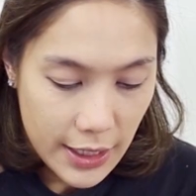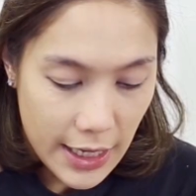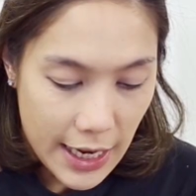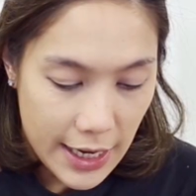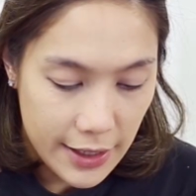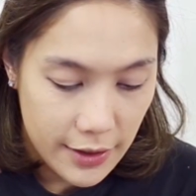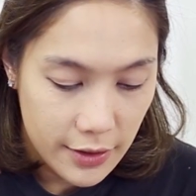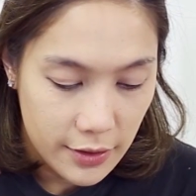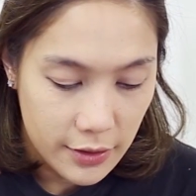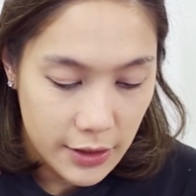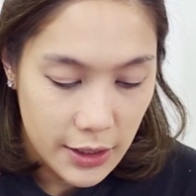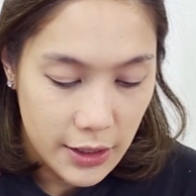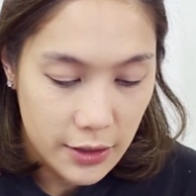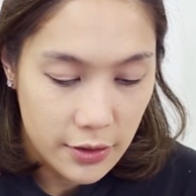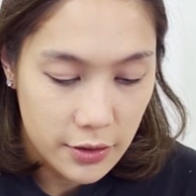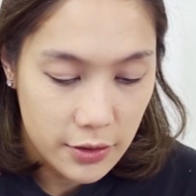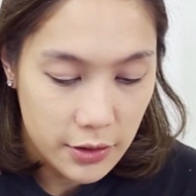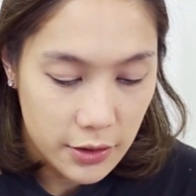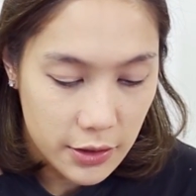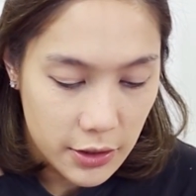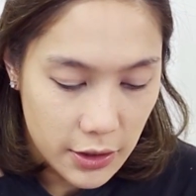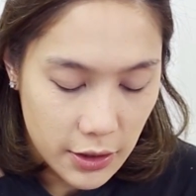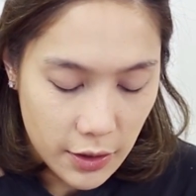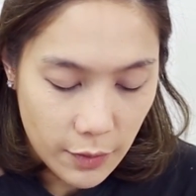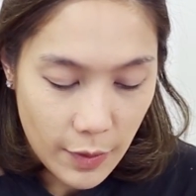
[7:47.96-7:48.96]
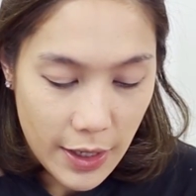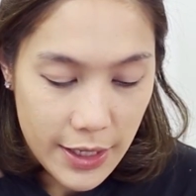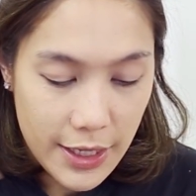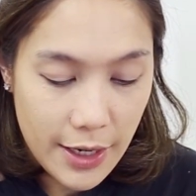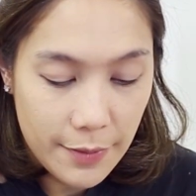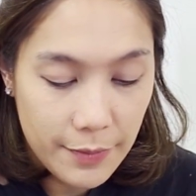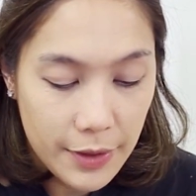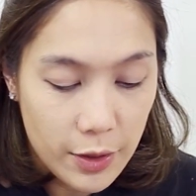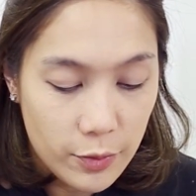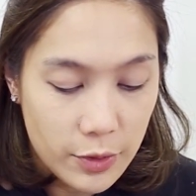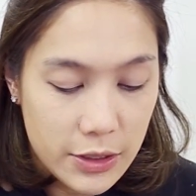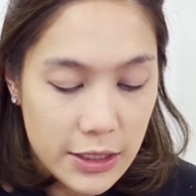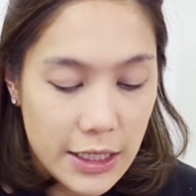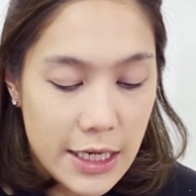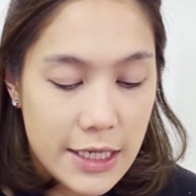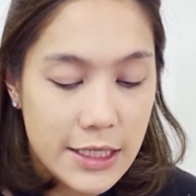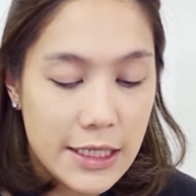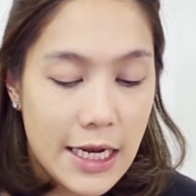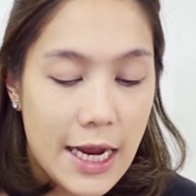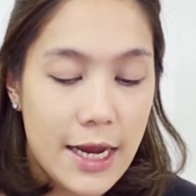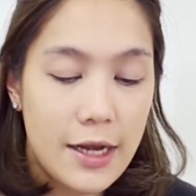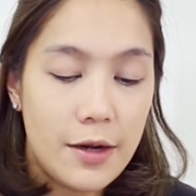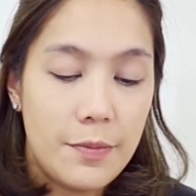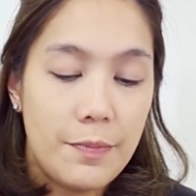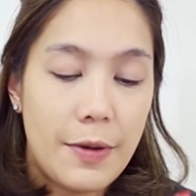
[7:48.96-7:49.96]
อีกอันนึงที่ถือถือไว้ยังไม่รู้จะได้
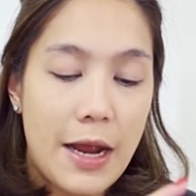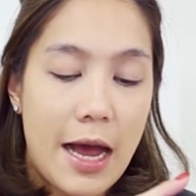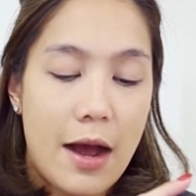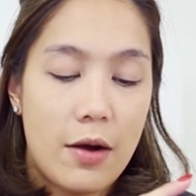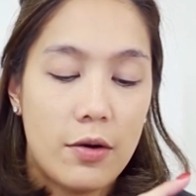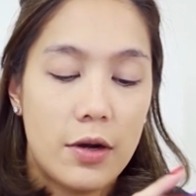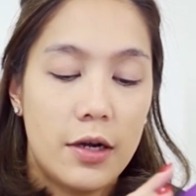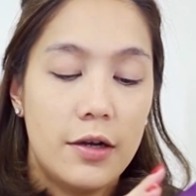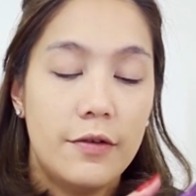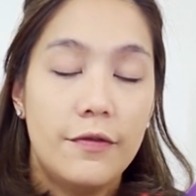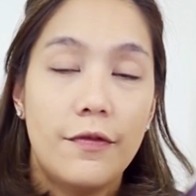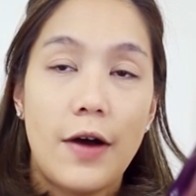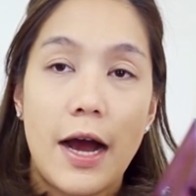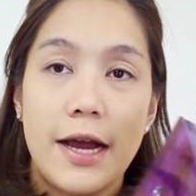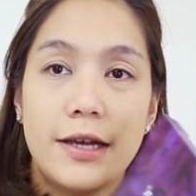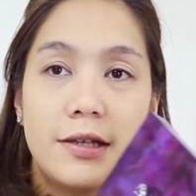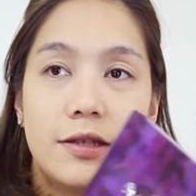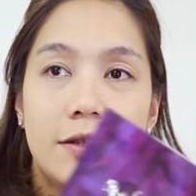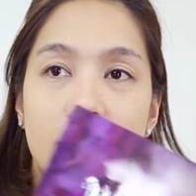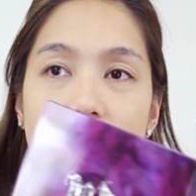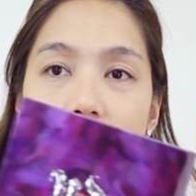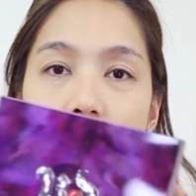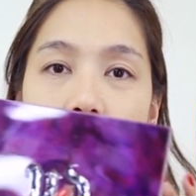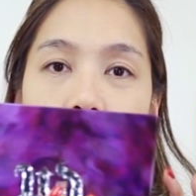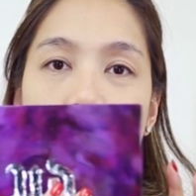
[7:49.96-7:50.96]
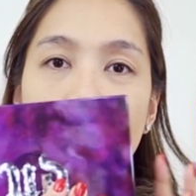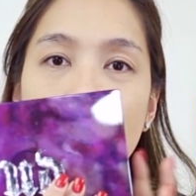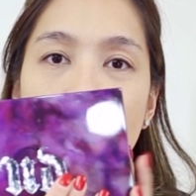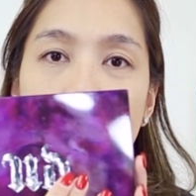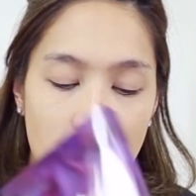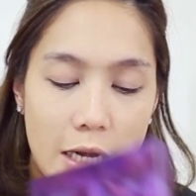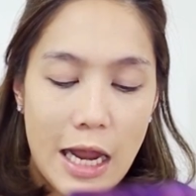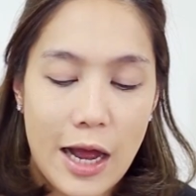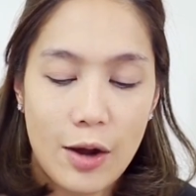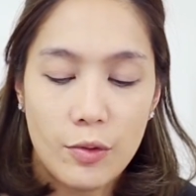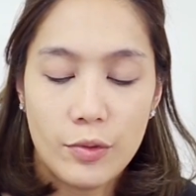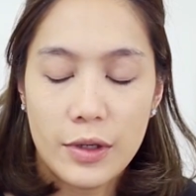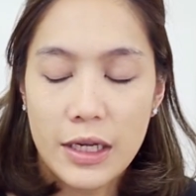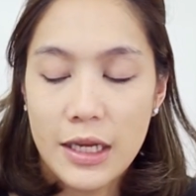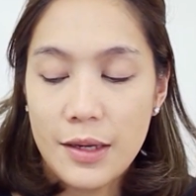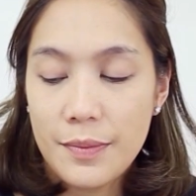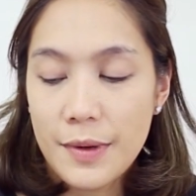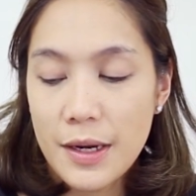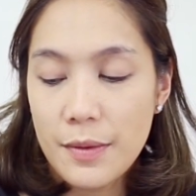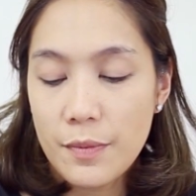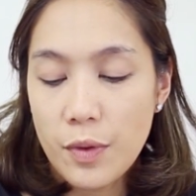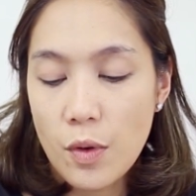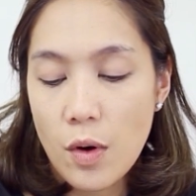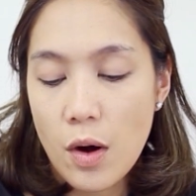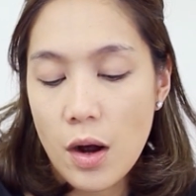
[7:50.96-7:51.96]
ใช้หรือเปล่า คือ vice 2 เหล่านี้เป็
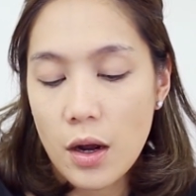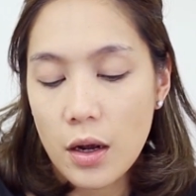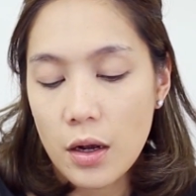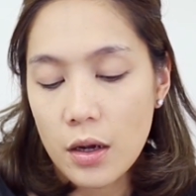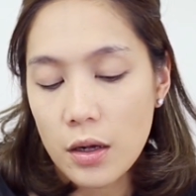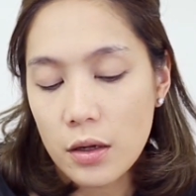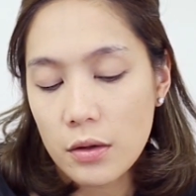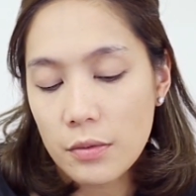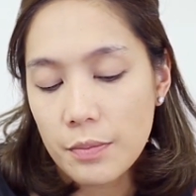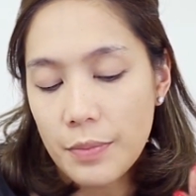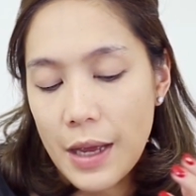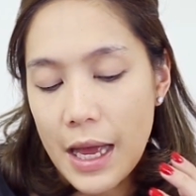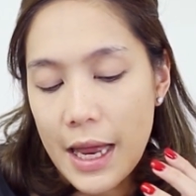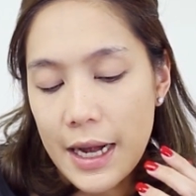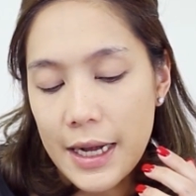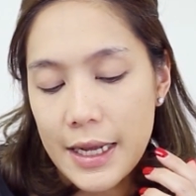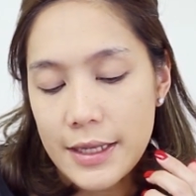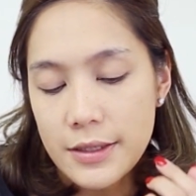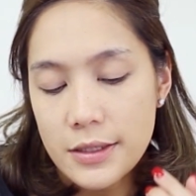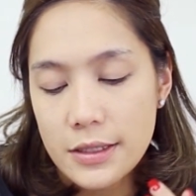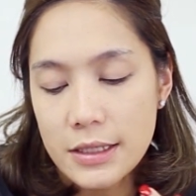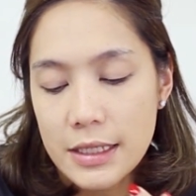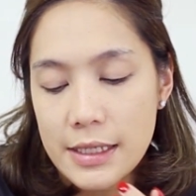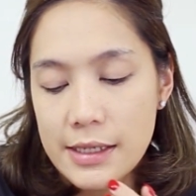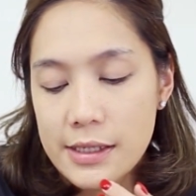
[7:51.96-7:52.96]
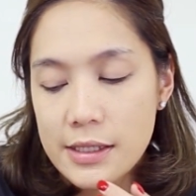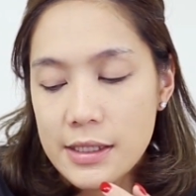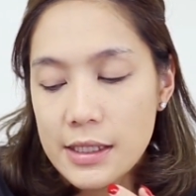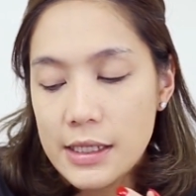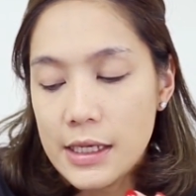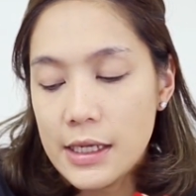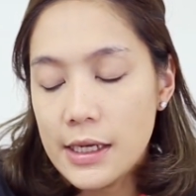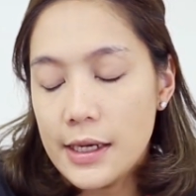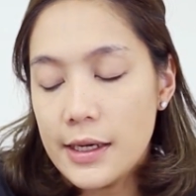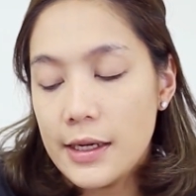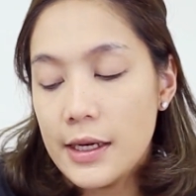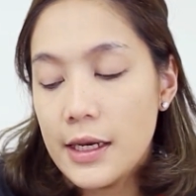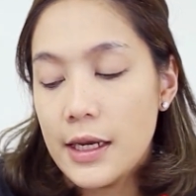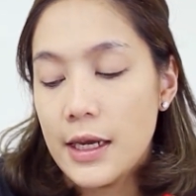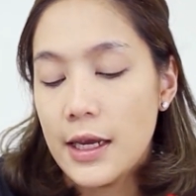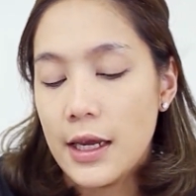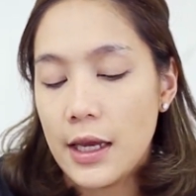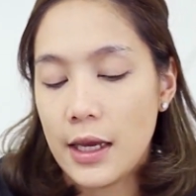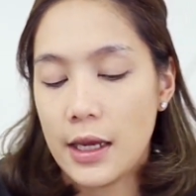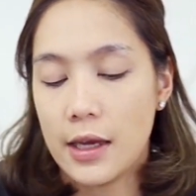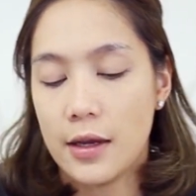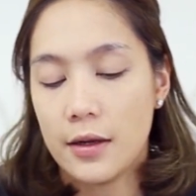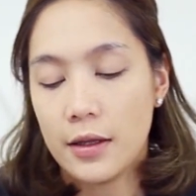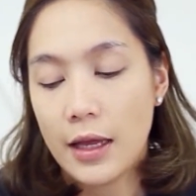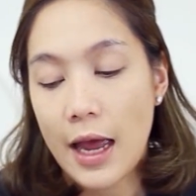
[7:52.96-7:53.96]
นพวก palette สีสีที่
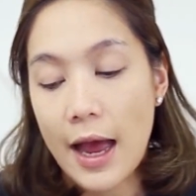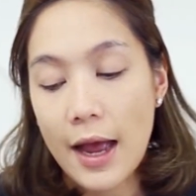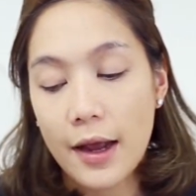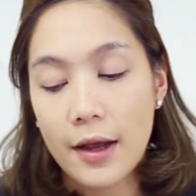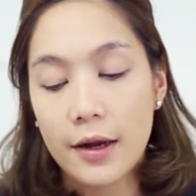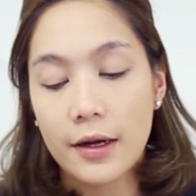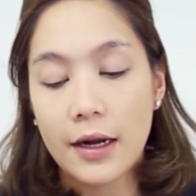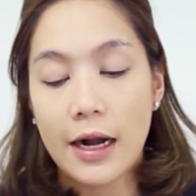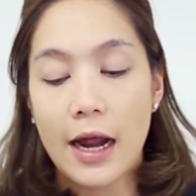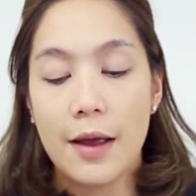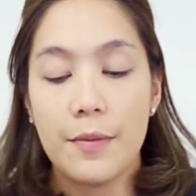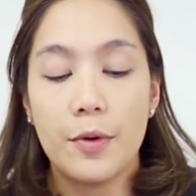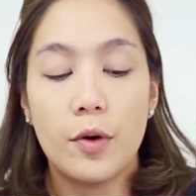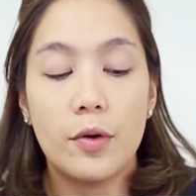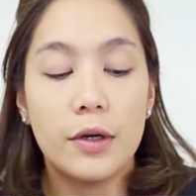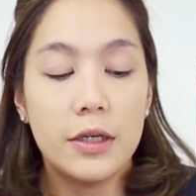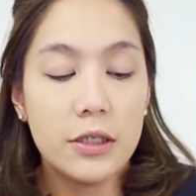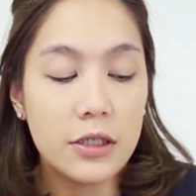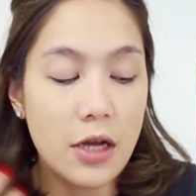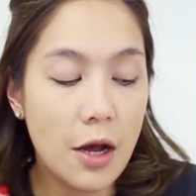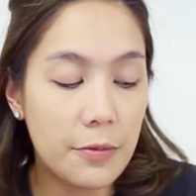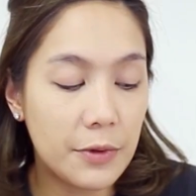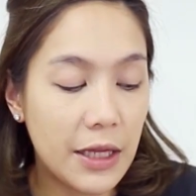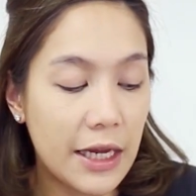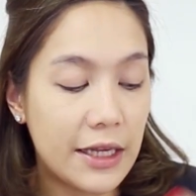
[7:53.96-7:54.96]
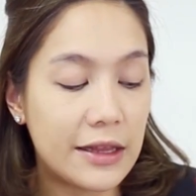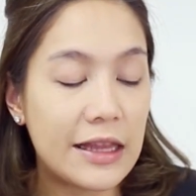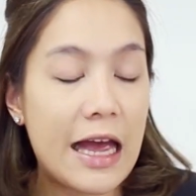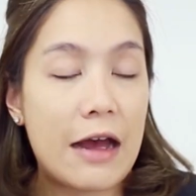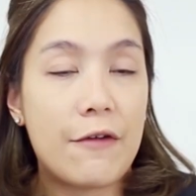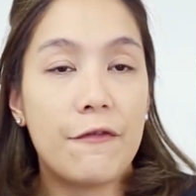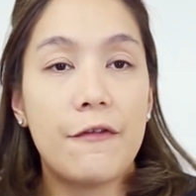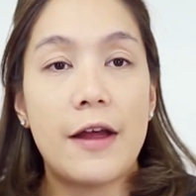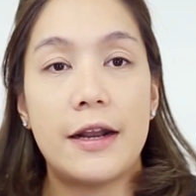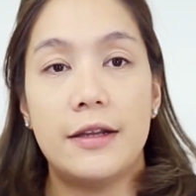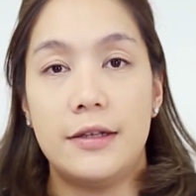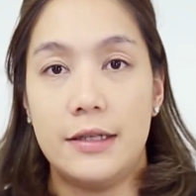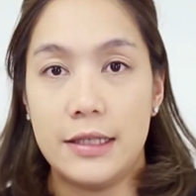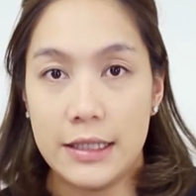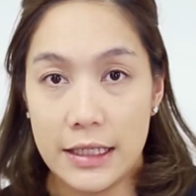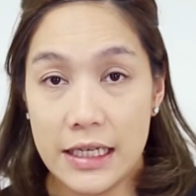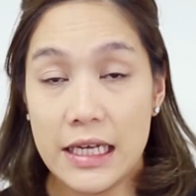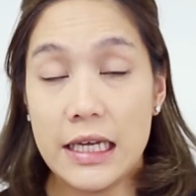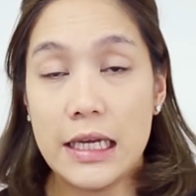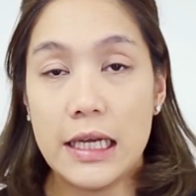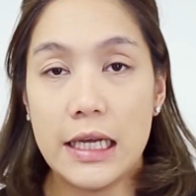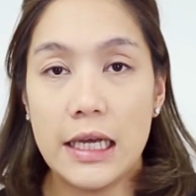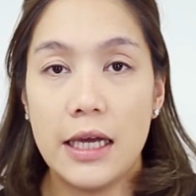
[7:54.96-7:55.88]
ถ้าเกิดใครเป็นคนที่ชอบแต่งตาแฟนซี